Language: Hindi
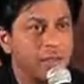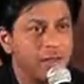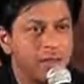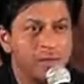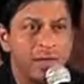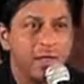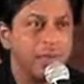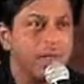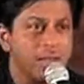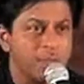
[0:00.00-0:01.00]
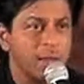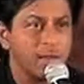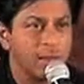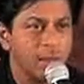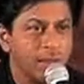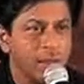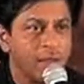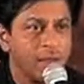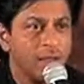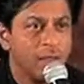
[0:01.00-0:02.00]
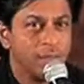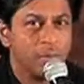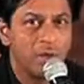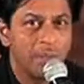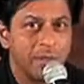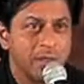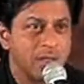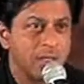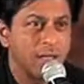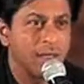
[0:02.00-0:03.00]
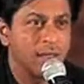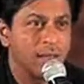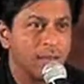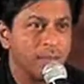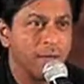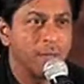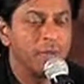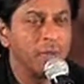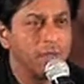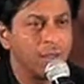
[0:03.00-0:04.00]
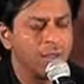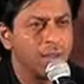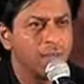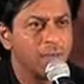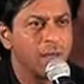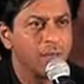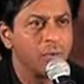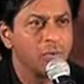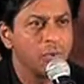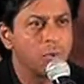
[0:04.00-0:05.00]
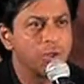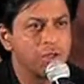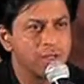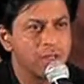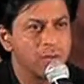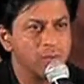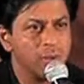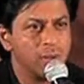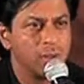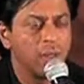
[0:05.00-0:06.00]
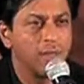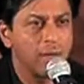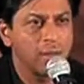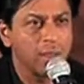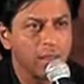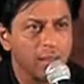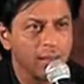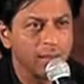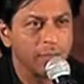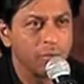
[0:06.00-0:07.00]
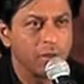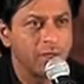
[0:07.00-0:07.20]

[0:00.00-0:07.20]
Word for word: है क्रिएटिवली कभी नहीं बैठती है लेकिन पूरा 25 साल का मापदंड यही है कि मैं आप लोगों को खुशी दे सकूँ धन्यवाद करने के लिए पूरे